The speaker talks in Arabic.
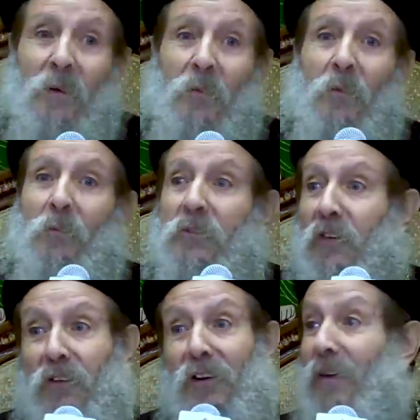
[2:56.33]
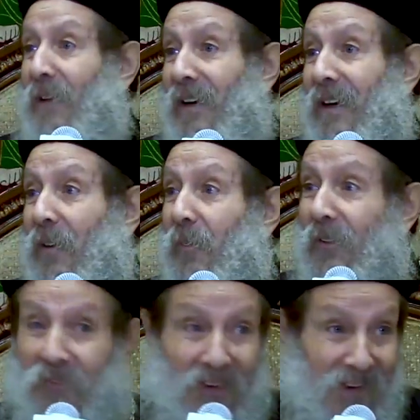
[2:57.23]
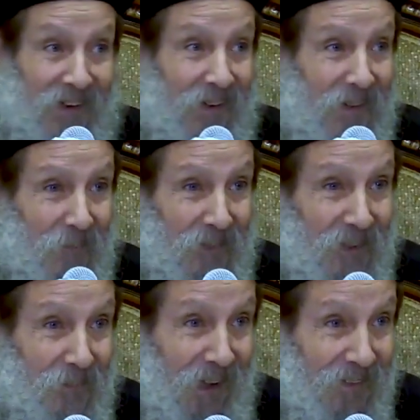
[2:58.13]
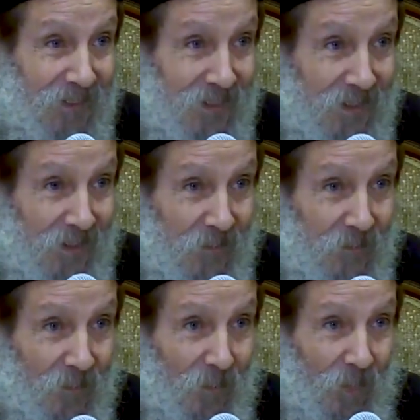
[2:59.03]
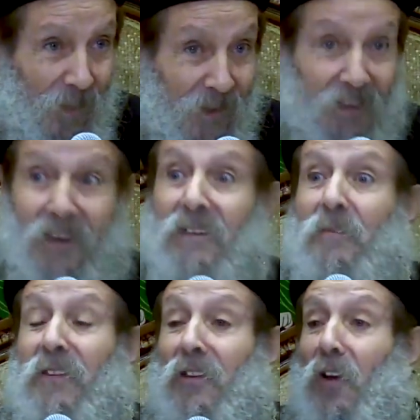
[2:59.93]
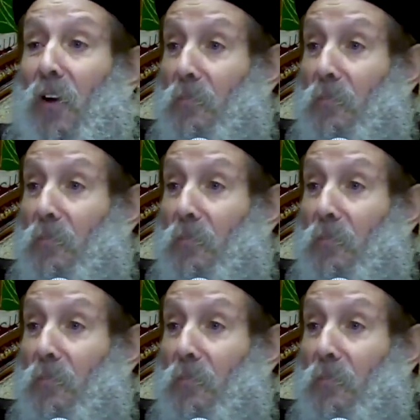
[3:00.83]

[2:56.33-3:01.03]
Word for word: وسترها معاها ومشاها من غير ما حد يدينها اذا كان المسيح له